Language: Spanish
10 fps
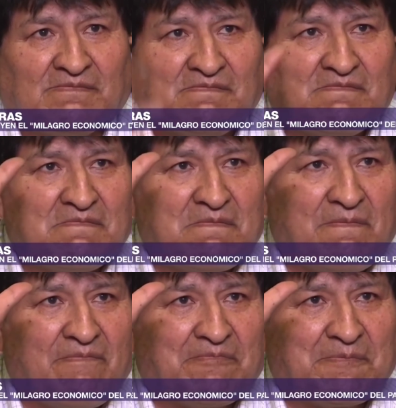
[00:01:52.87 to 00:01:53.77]
social.
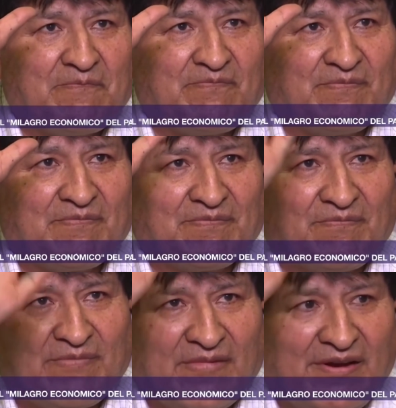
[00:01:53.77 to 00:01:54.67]

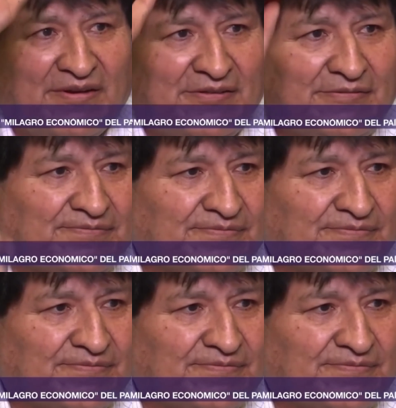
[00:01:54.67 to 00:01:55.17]
También un nuevo